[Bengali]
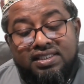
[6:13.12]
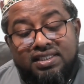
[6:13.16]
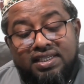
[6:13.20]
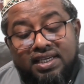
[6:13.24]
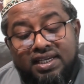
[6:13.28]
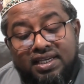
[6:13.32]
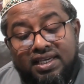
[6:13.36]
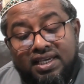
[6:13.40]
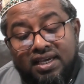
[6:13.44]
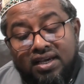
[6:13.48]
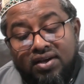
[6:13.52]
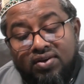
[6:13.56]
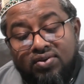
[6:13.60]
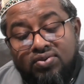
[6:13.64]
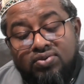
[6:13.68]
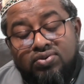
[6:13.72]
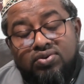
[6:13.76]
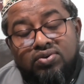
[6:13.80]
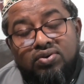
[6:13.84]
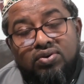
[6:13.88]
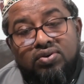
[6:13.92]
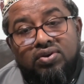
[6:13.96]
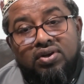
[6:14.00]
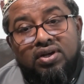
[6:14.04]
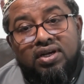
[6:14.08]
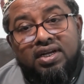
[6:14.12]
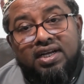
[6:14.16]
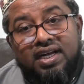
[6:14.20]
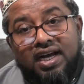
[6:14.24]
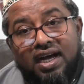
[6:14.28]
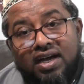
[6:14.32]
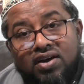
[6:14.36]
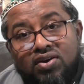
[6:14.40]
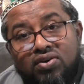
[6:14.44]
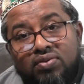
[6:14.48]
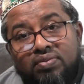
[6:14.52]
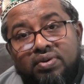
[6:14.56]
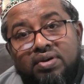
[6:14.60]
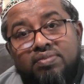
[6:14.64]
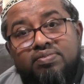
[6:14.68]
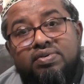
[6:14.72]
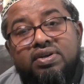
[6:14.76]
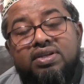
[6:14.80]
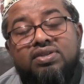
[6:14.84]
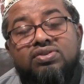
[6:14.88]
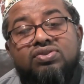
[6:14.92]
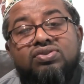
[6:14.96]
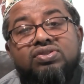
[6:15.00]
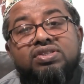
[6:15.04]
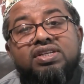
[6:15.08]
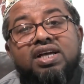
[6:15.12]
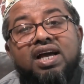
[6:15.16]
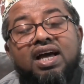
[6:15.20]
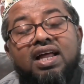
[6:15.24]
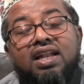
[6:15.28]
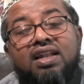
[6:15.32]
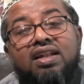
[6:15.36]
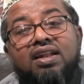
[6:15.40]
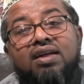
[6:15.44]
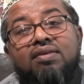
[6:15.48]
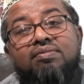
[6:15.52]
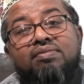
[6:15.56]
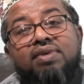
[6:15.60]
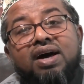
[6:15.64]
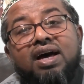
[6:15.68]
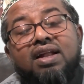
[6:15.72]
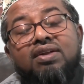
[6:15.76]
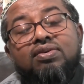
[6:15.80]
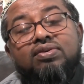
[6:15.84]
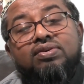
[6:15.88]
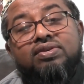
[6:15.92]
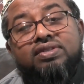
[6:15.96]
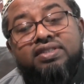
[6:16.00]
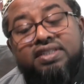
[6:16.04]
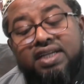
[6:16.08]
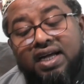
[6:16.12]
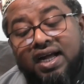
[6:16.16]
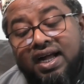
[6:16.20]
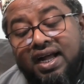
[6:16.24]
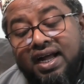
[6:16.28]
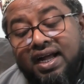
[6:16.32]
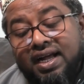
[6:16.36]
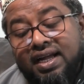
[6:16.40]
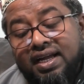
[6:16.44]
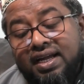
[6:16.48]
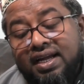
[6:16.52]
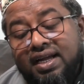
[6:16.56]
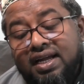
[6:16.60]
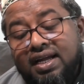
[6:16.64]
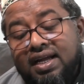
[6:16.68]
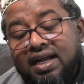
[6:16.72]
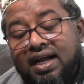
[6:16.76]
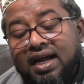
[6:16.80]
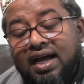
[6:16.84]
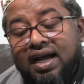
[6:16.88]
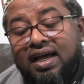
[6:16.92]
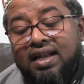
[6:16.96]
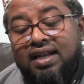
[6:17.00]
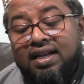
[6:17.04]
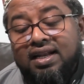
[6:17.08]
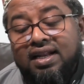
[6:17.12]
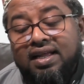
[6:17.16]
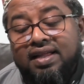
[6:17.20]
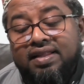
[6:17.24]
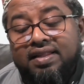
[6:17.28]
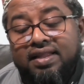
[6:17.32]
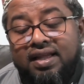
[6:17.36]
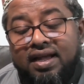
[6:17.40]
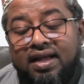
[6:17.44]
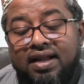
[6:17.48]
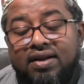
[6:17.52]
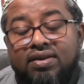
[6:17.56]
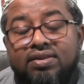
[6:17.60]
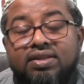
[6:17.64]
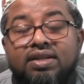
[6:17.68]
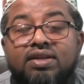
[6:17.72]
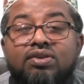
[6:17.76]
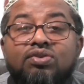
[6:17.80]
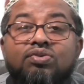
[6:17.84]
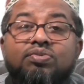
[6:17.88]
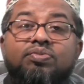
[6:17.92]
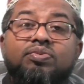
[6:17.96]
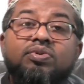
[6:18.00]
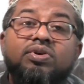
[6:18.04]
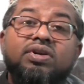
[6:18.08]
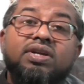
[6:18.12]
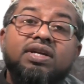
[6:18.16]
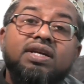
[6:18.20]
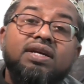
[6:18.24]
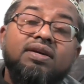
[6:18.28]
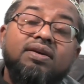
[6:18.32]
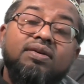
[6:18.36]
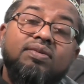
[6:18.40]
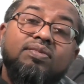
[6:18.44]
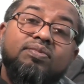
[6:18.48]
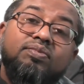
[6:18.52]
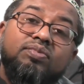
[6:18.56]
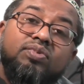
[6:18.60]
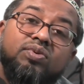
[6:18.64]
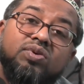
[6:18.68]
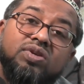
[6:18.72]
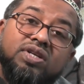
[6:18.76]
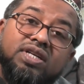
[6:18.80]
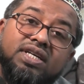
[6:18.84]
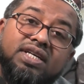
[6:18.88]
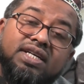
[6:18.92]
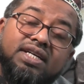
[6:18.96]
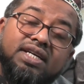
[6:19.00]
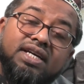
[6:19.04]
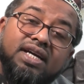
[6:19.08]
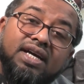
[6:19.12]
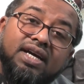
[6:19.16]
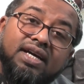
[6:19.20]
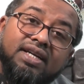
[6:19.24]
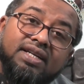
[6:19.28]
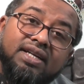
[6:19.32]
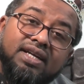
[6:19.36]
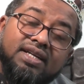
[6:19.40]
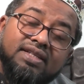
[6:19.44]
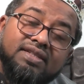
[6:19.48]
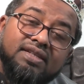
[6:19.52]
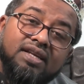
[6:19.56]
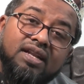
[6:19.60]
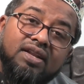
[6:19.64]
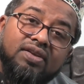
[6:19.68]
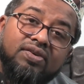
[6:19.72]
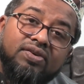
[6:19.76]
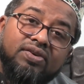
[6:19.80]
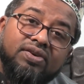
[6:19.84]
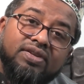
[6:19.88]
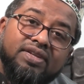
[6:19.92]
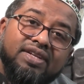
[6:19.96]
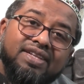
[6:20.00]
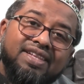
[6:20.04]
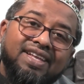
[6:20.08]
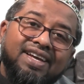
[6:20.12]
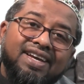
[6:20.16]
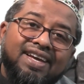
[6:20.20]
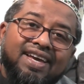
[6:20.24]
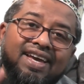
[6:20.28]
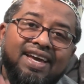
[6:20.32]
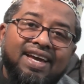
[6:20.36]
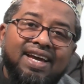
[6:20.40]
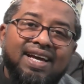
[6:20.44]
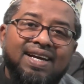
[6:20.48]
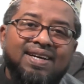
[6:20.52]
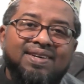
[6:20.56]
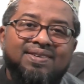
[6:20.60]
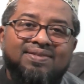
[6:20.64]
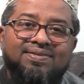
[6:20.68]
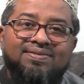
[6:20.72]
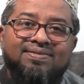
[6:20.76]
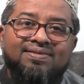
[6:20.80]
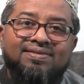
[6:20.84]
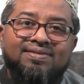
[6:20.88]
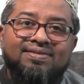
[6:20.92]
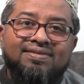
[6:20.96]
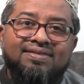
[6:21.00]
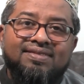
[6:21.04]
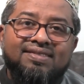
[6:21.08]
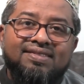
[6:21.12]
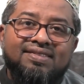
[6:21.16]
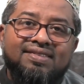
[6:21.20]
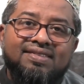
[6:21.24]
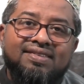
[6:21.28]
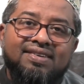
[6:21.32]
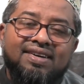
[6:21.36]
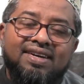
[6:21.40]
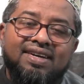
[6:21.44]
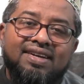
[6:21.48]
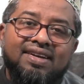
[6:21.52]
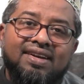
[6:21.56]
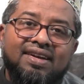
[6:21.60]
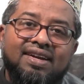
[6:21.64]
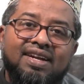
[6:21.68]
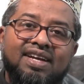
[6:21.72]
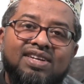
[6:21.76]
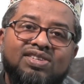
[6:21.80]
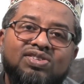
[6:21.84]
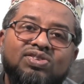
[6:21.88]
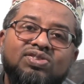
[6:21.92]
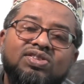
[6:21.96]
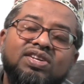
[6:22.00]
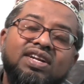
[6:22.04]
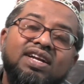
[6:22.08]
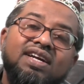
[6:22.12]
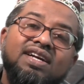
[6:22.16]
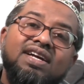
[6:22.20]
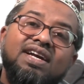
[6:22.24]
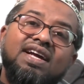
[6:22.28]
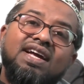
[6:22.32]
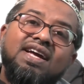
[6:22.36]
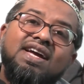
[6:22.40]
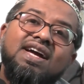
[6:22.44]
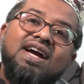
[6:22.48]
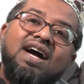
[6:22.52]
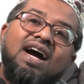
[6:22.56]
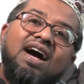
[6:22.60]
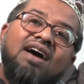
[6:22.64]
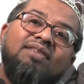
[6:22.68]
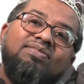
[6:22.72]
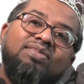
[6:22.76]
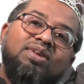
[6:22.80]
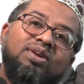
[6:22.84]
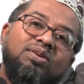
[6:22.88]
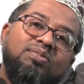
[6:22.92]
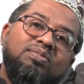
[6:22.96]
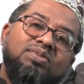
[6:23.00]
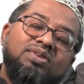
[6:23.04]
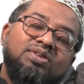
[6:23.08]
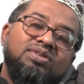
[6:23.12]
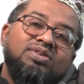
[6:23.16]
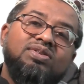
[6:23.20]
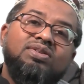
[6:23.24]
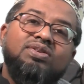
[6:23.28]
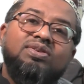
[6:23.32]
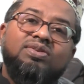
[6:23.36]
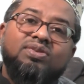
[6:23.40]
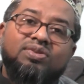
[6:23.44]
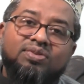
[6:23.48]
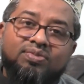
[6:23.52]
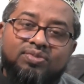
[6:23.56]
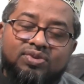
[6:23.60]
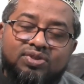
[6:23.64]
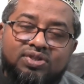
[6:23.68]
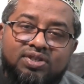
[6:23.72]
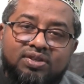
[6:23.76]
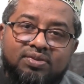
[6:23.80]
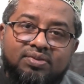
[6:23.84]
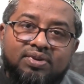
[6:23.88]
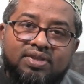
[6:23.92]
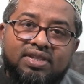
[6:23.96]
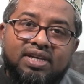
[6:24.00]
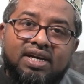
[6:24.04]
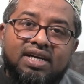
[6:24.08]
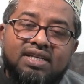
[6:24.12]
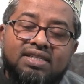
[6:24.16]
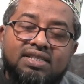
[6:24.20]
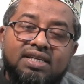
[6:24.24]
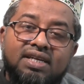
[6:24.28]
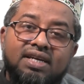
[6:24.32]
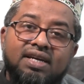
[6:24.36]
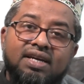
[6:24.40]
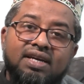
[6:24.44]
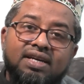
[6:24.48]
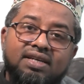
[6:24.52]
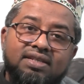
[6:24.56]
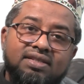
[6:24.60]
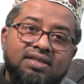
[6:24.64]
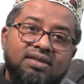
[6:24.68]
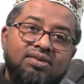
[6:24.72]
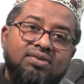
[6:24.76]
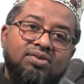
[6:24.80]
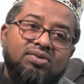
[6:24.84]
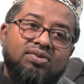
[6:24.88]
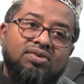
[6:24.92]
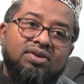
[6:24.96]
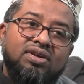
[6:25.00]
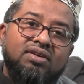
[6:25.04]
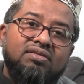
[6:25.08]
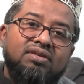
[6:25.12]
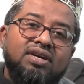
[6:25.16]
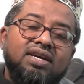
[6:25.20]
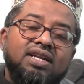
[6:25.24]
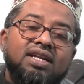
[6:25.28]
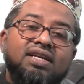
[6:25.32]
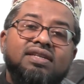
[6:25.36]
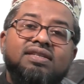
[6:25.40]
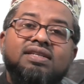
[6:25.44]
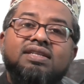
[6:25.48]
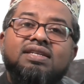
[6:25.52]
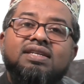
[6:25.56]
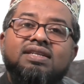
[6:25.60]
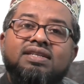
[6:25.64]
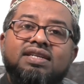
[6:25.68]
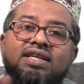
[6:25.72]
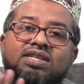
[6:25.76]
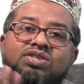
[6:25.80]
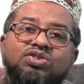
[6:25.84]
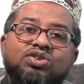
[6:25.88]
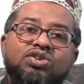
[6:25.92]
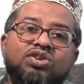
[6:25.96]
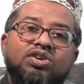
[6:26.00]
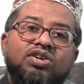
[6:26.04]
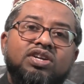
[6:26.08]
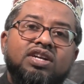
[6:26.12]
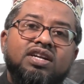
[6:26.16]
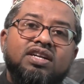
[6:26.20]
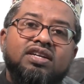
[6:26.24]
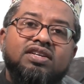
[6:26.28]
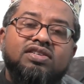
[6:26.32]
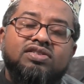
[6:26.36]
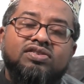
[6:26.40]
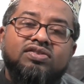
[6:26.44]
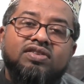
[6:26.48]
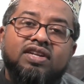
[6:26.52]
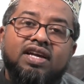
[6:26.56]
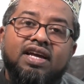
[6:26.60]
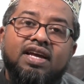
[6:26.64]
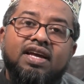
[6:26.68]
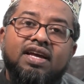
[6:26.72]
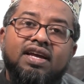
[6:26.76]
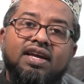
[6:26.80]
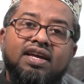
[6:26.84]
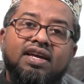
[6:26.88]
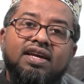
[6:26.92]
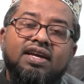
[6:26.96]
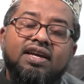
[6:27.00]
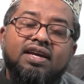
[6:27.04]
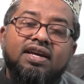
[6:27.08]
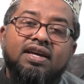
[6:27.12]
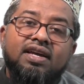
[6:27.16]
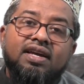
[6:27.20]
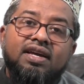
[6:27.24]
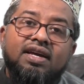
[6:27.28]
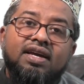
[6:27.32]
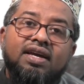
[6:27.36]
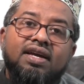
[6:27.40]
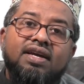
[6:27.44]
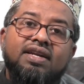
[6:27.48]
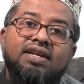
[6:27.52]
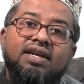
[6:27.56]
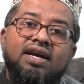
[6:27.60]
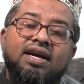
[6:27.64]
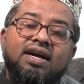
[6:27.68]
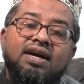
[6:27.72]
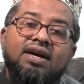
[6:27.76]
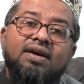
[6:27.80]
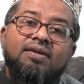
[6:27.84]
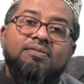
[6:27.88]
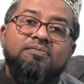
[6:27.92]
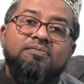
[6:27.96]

যে কেউ কারো ব্যাপারে যদি আল্লাহ ভালো চায় আল্লাহ তাদের উপরে পরীক্ষা নাজিল করতে থাকে আল্লাহ সুতরাং আপনার উপরে যদি কোনো মুসিবত আসে এই যে করোনা ভাইরাস এটা টেনশন করার কিছু নাই এটা